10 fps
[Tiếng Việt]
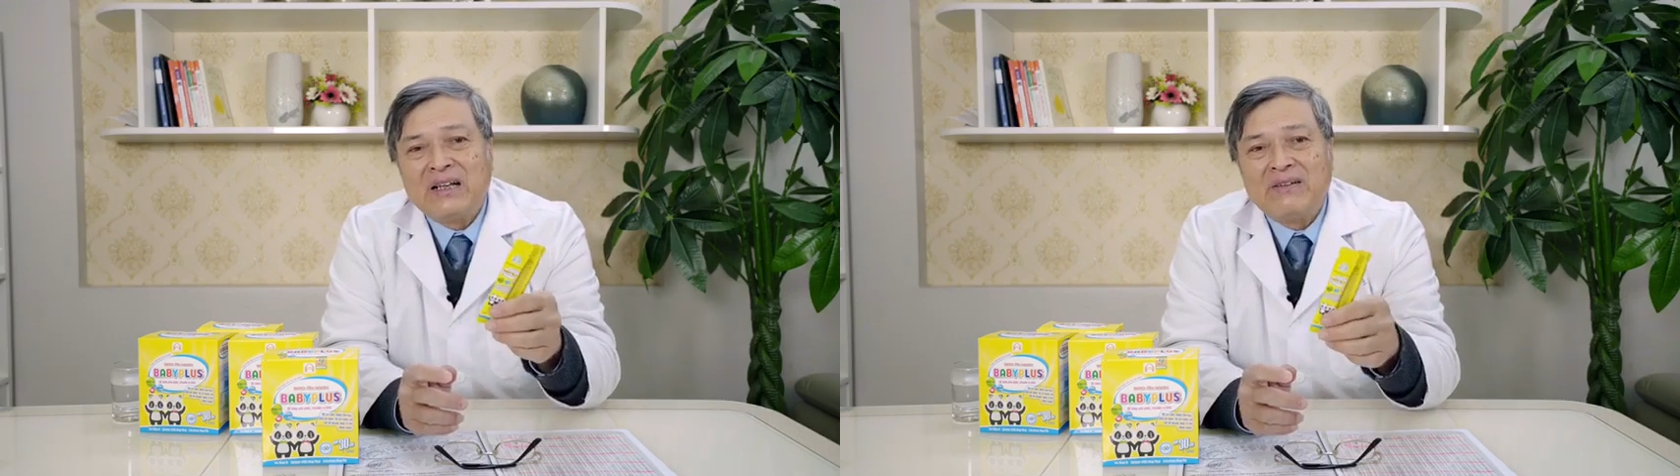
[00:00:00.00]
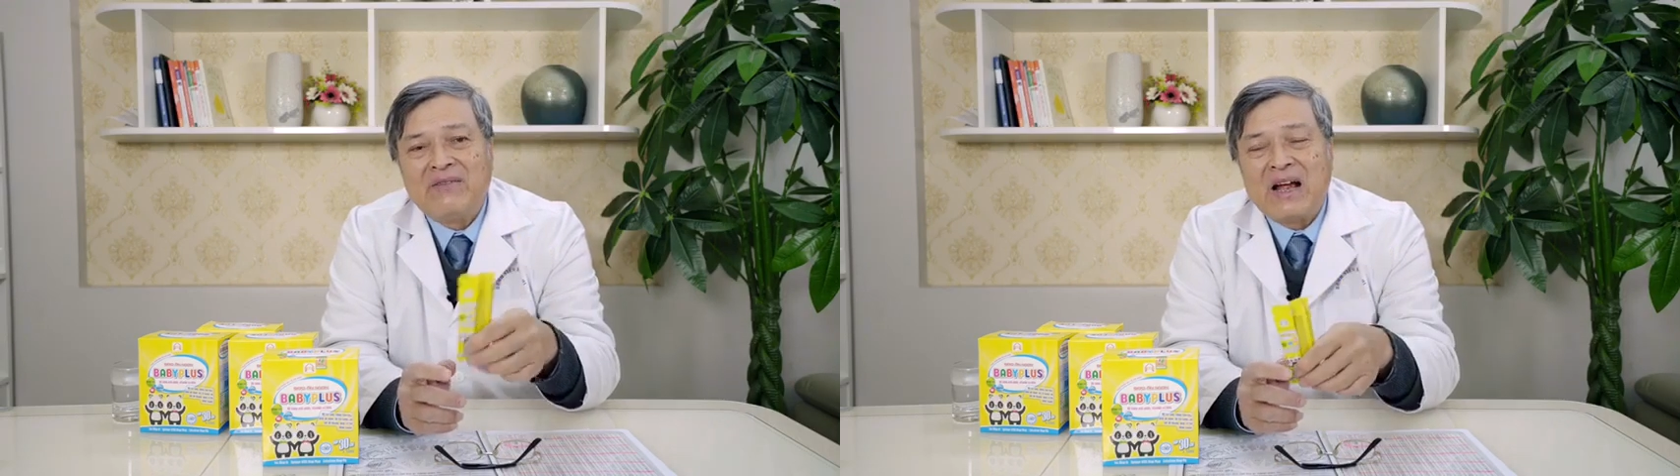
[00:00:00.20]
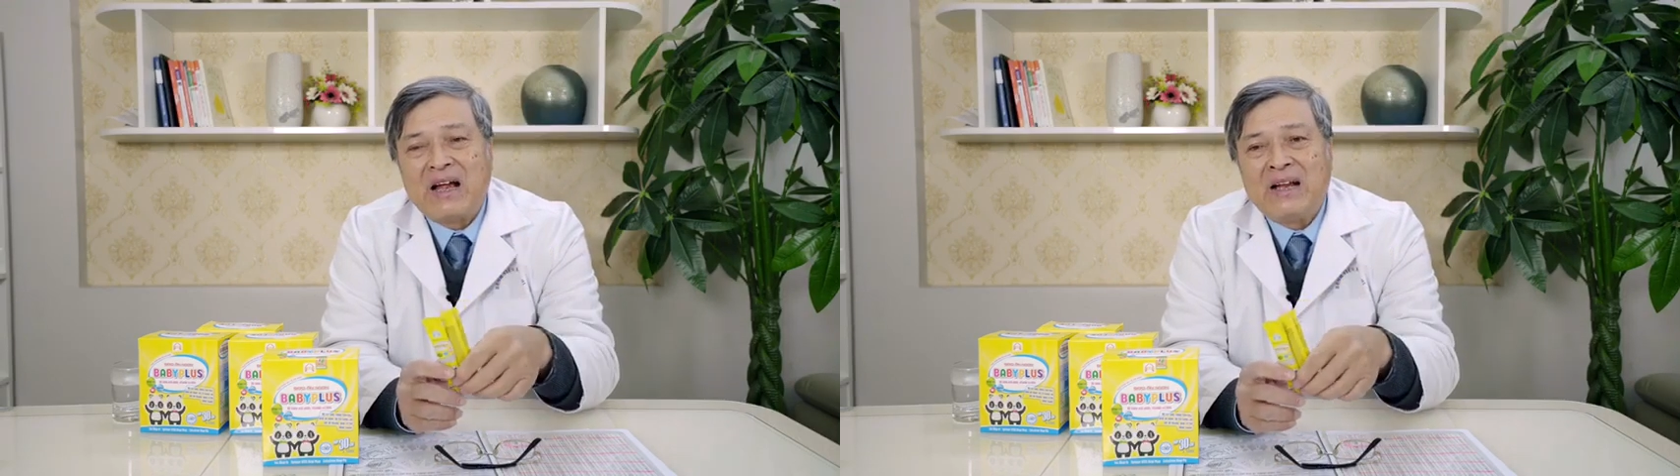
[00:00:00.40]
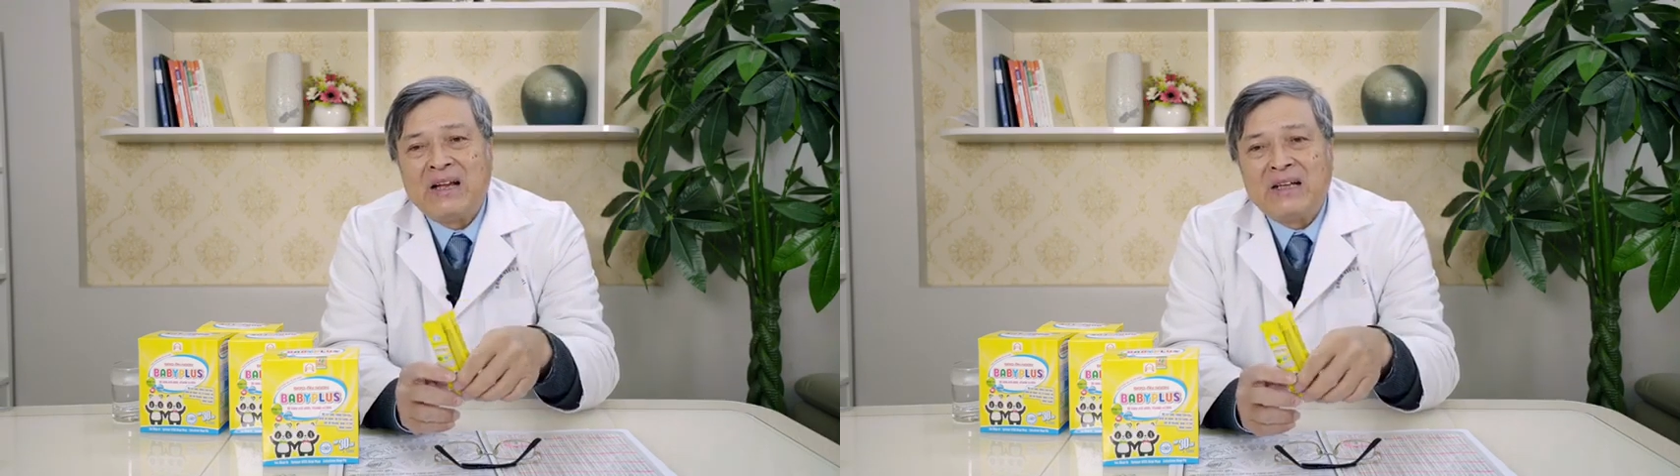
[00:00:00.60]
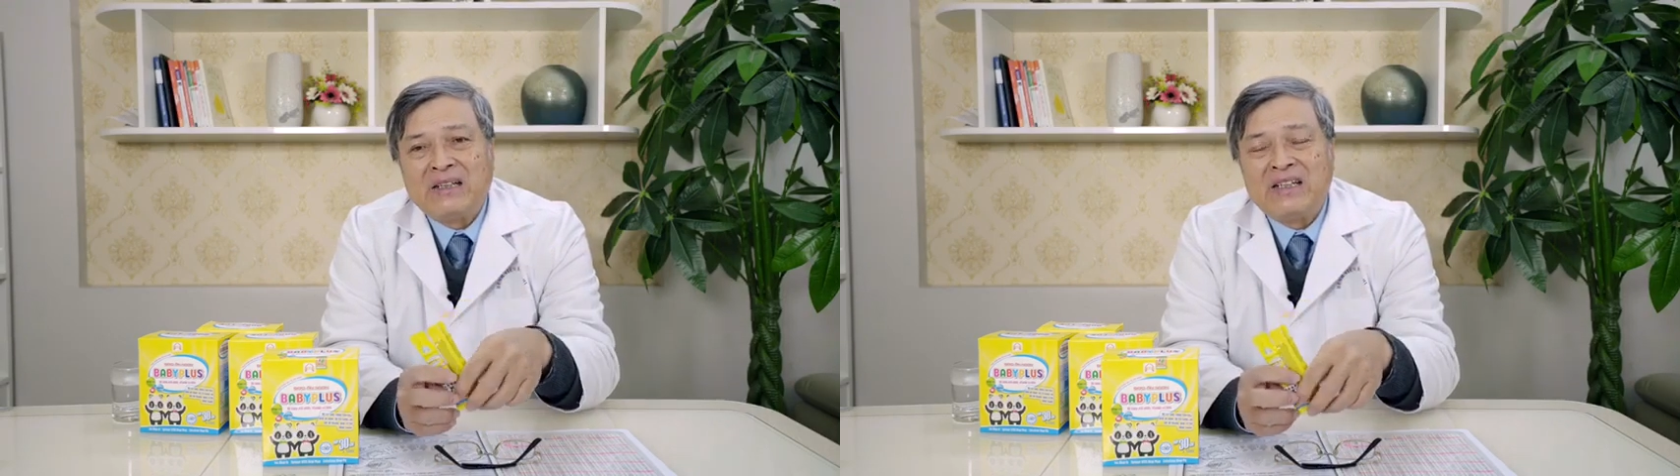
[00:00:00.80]
à, và
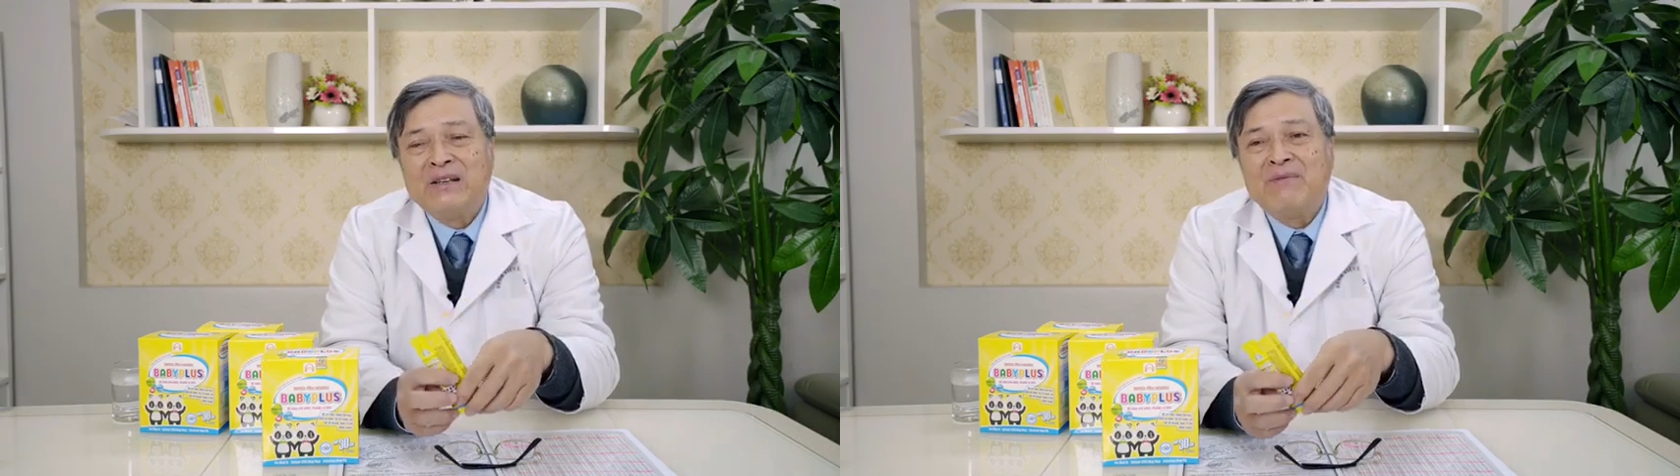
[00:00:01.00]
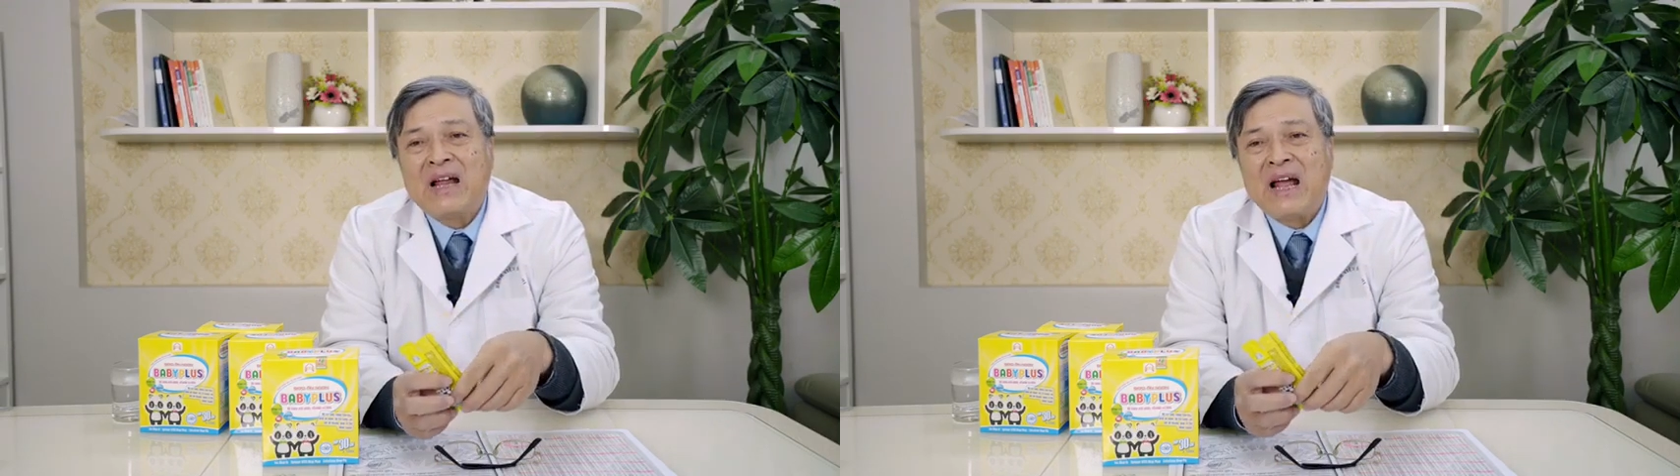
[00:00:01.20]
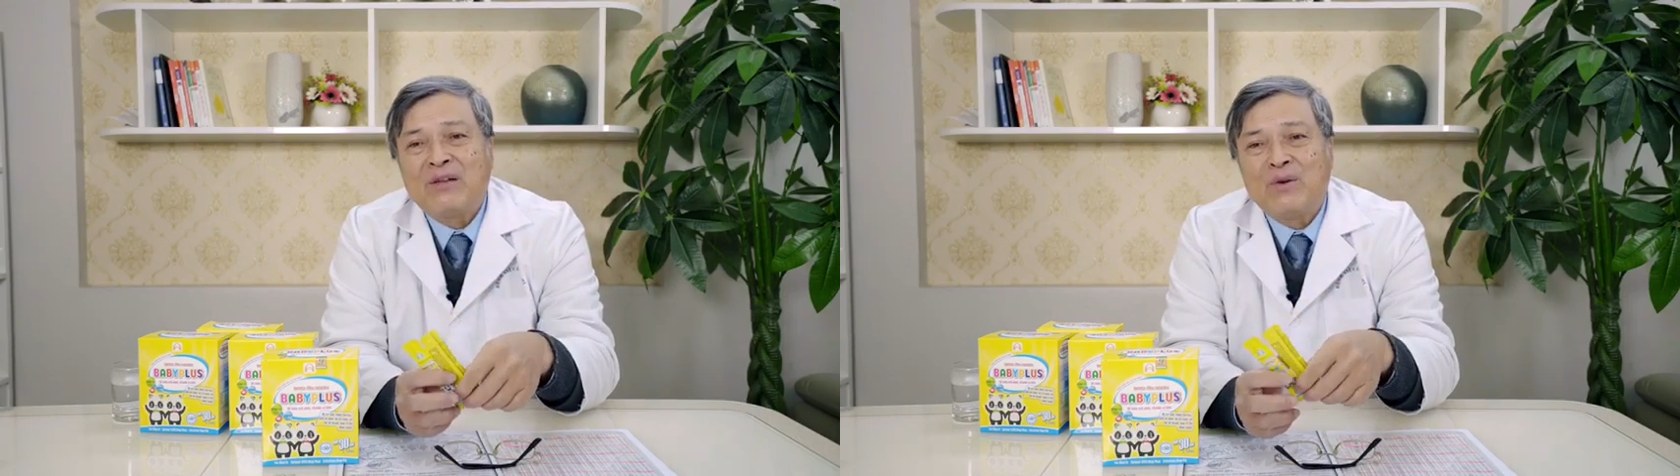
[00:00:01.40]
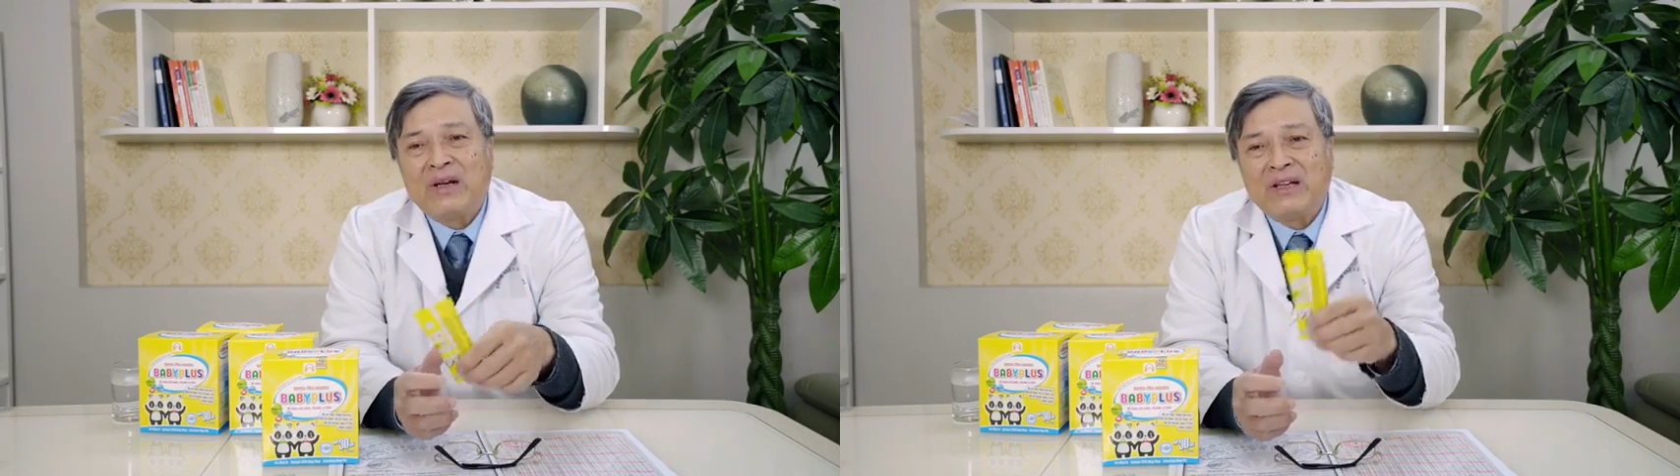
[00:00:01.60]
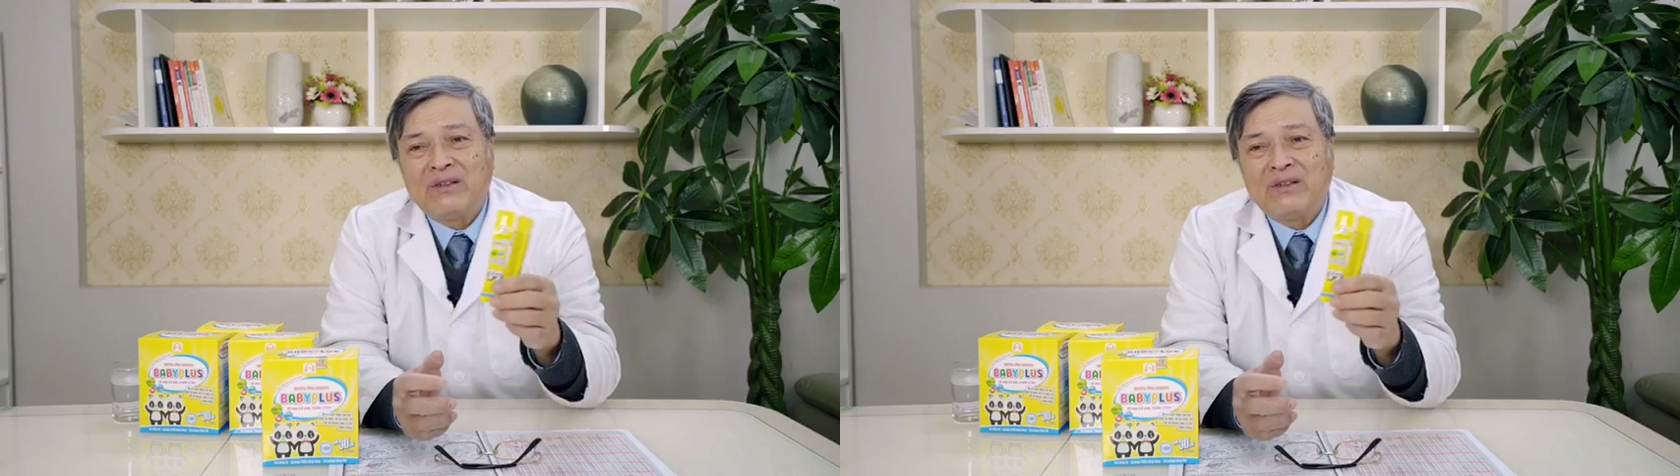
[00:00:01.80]
trên 12 tuổi